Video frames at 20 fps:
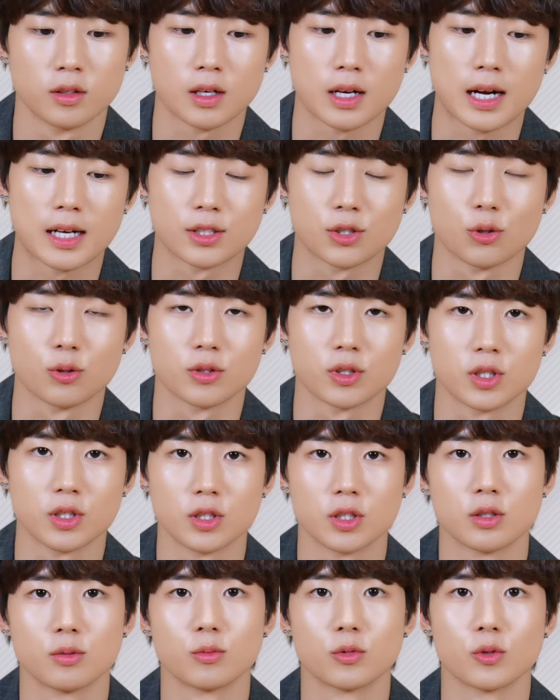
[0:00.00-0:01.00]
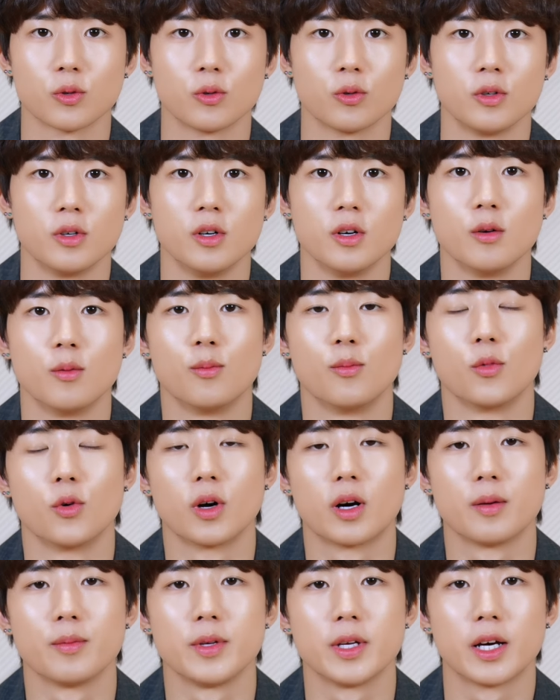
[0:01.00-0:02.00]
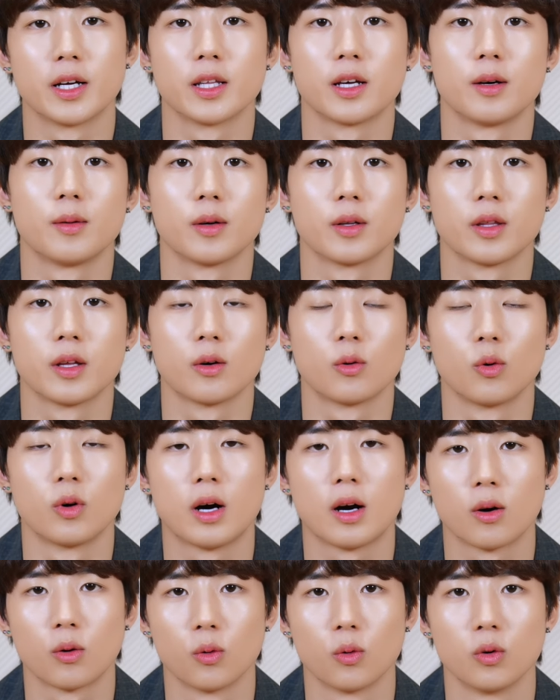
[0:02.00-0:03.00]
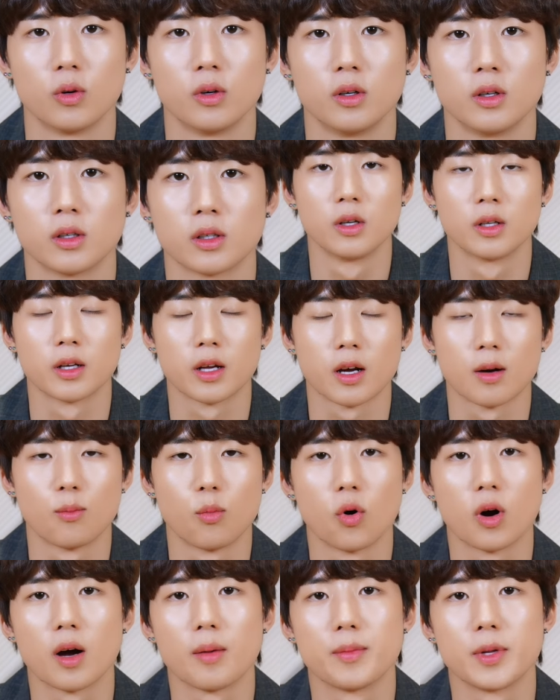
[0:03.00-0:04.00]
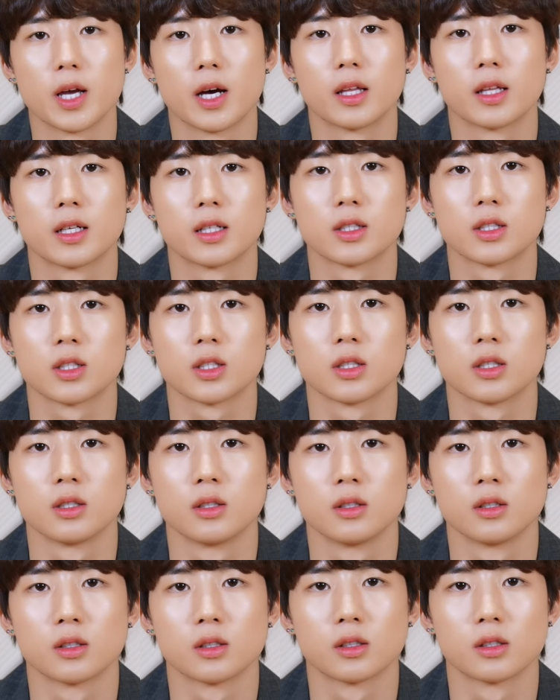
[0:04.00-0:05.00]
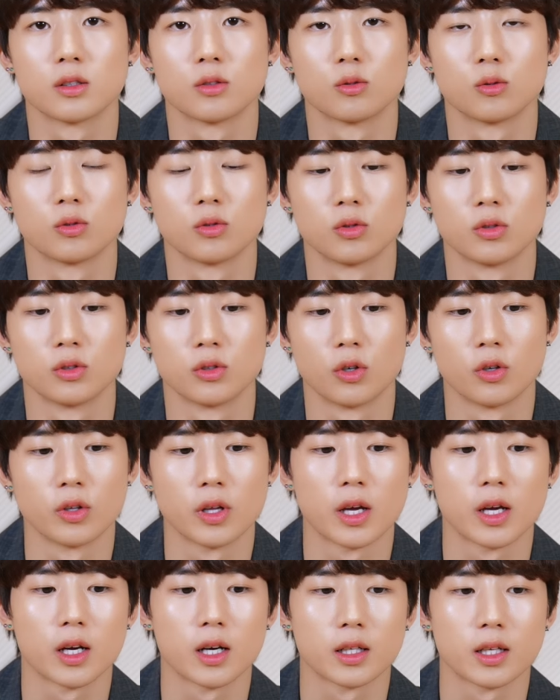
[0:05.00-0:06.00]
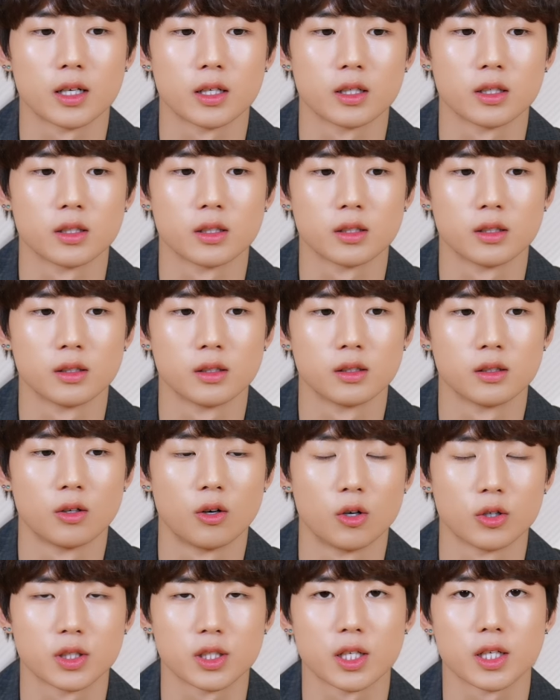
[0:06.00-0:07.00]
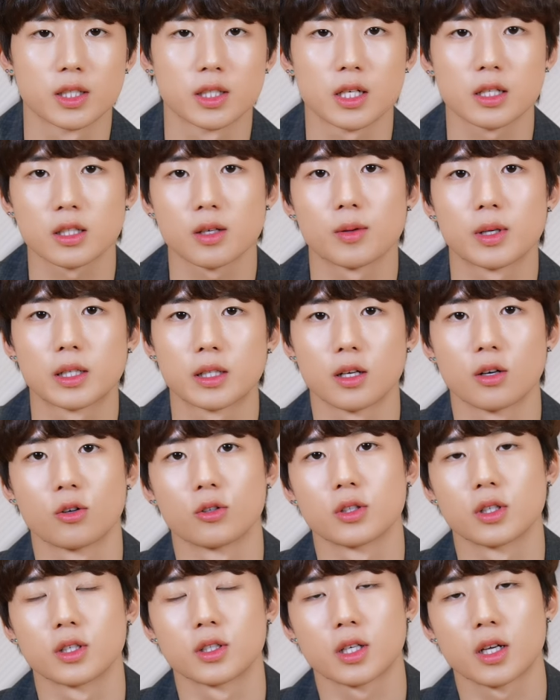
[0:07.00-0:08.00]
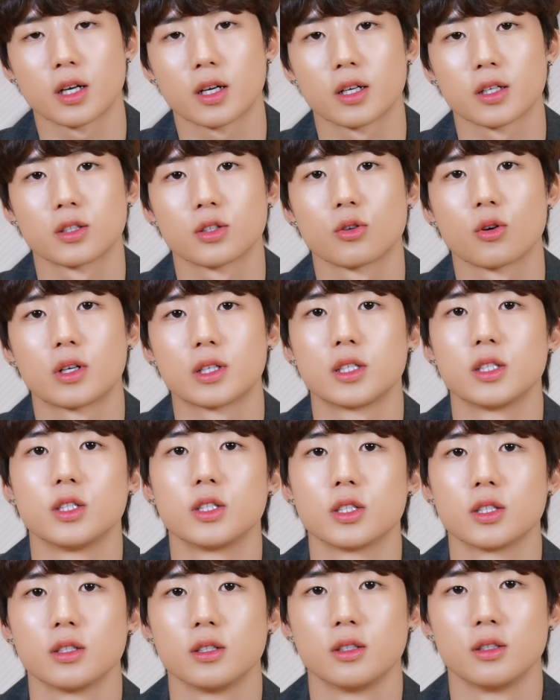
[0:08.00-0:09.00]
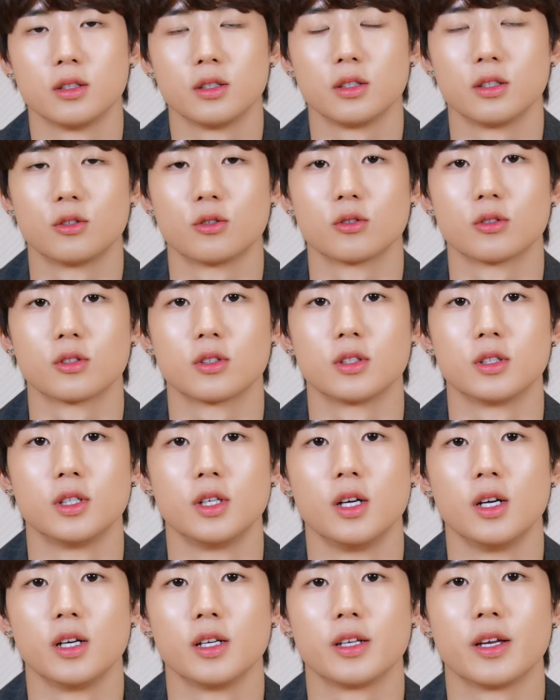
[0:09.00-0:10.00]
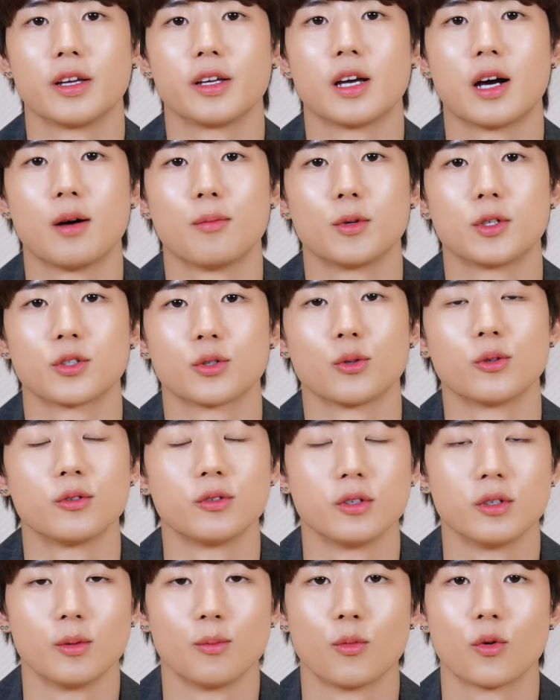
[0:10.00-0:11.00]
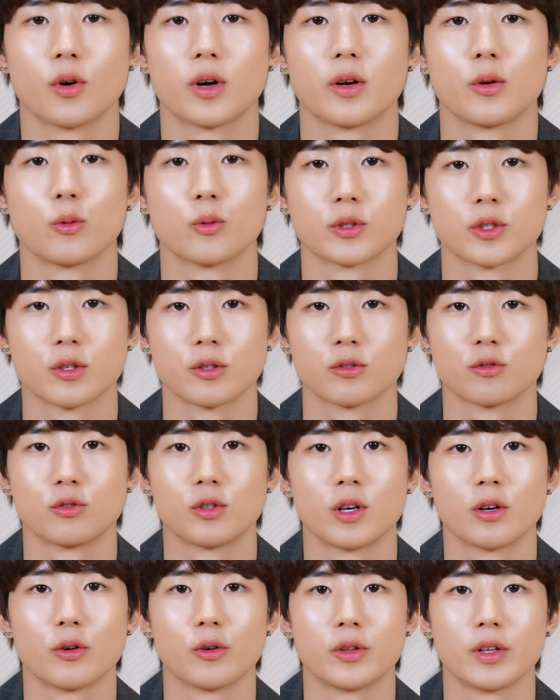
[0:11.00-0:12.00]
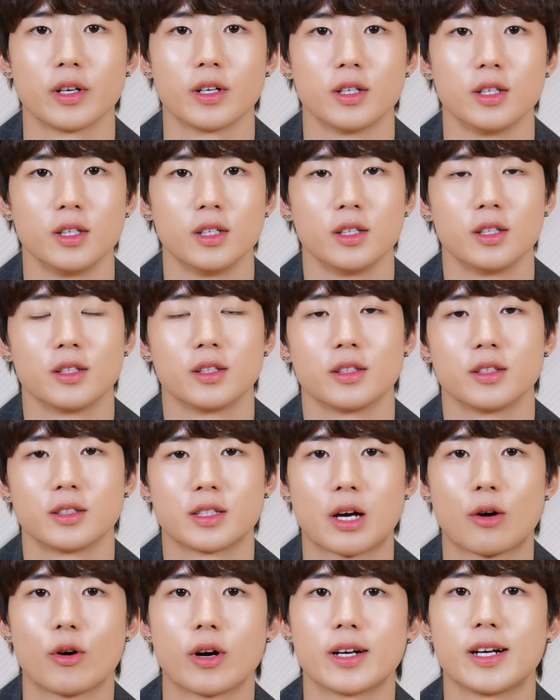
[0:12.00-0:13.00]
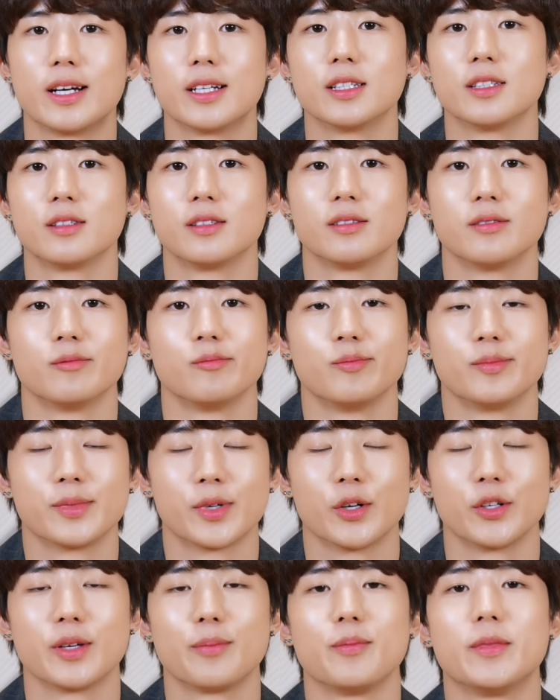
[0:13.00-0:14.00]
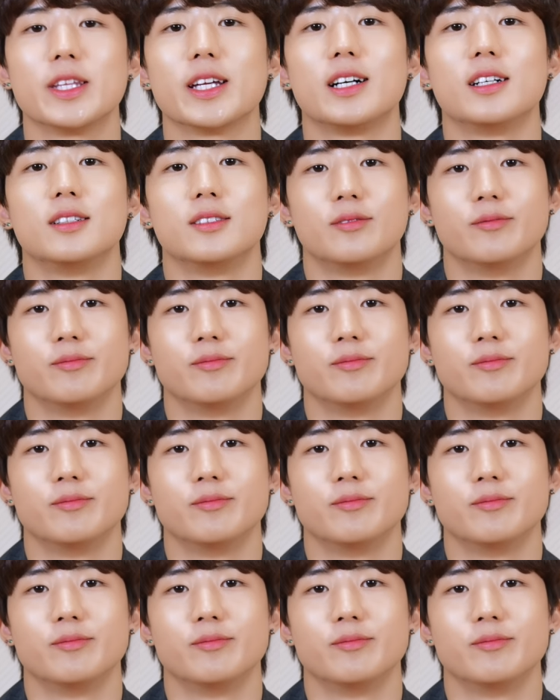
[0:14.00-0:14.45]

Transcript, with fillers: 가서 진심으로 뭔가 미안하다고 하고 내가 뭐가 미안한지 그리고 너네가 나를 어떻게 상대방이 나를 어떻게 생각했을 것 같은지 이런 거를 얘기하면서 뭔가 용서를 구하거나 사과를 하는 편입니다.